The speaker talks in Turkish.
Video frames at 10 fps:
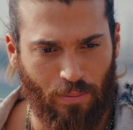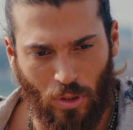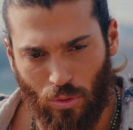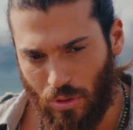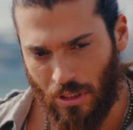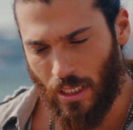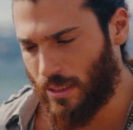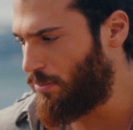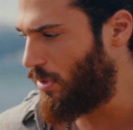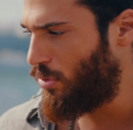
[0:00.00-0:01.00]
Bir gün
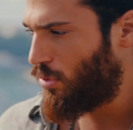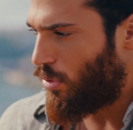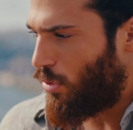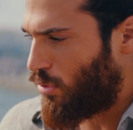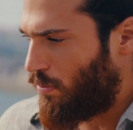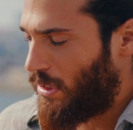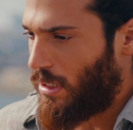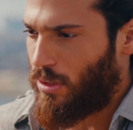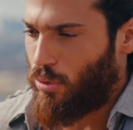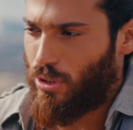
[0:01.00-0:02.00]
sıcaksın, bir gün soğuksun. Bir
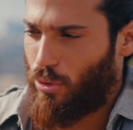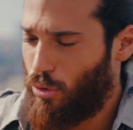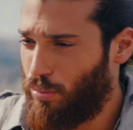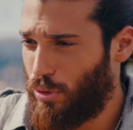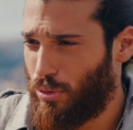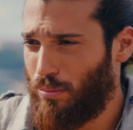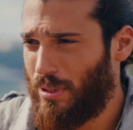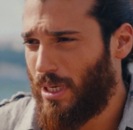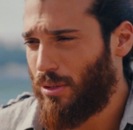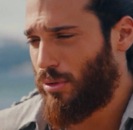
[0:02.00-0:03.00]
saat önce gülümsüyorsun, bir
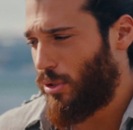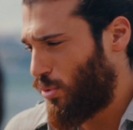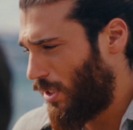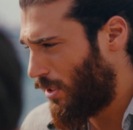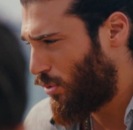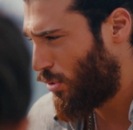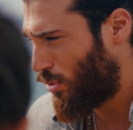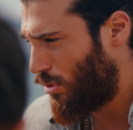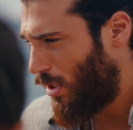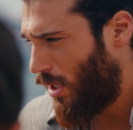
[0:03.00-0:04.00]
saat sonra surat
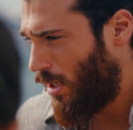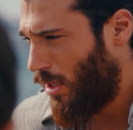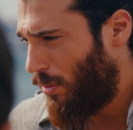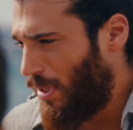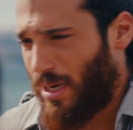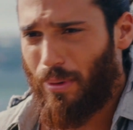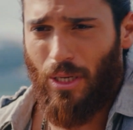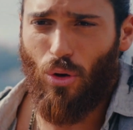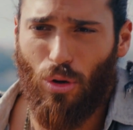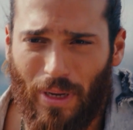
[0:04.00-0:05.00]
asıyorsun. Bir ara beni
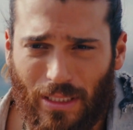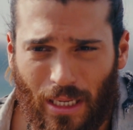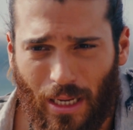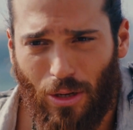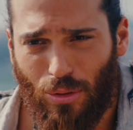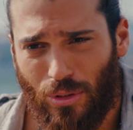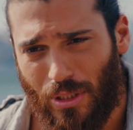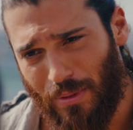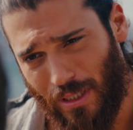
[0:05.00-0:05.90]
görmezden geliyordun, şimdi